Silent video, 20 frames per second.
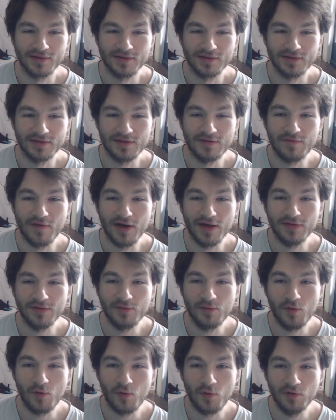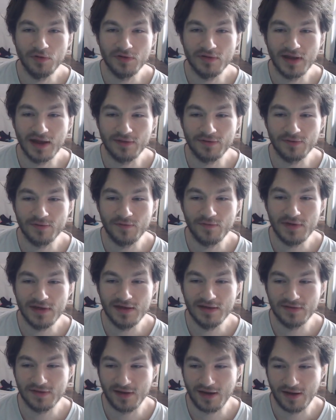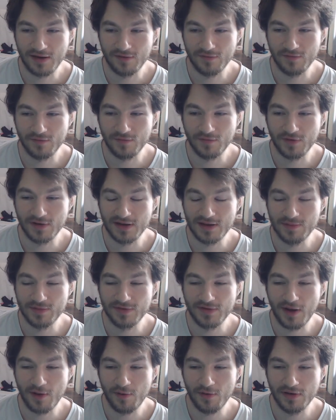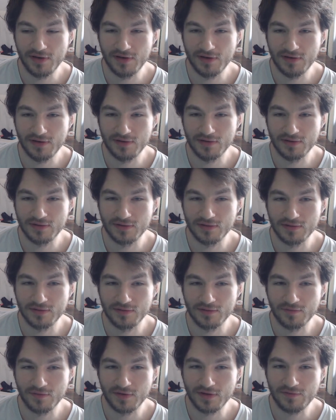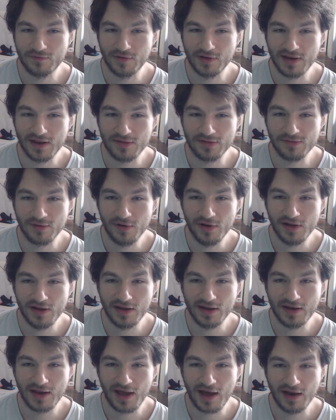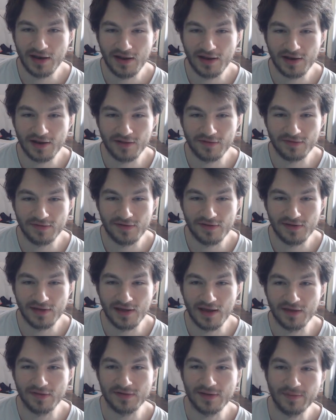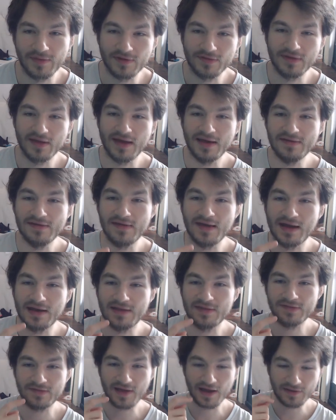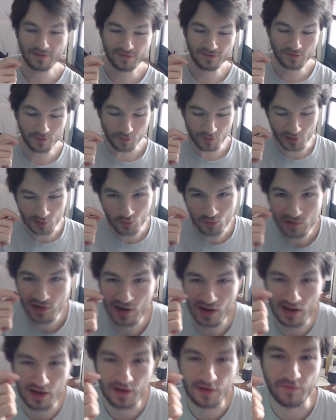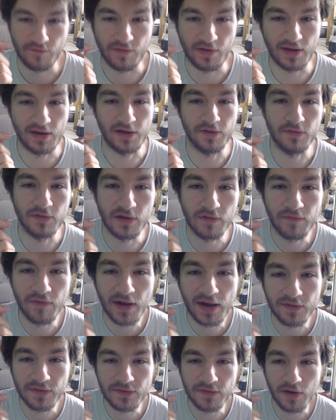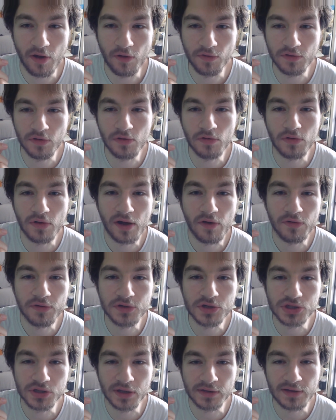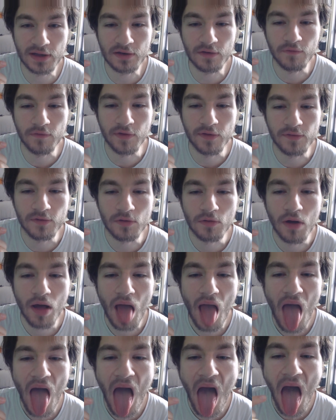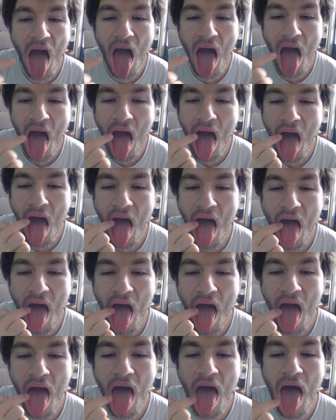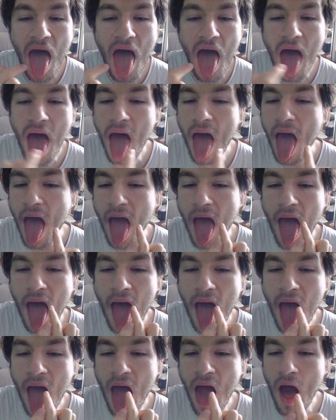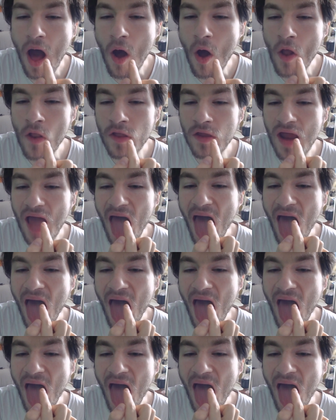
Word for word: Die war so rot und hat so wehgetan von dem sauren, von, von der Säure in der Ananas, die ich gegessen habe, dass da richtig an den Seiten so Blutlachen war. Also da war, als ich ausgestreckt hatte, war so. Hm? Und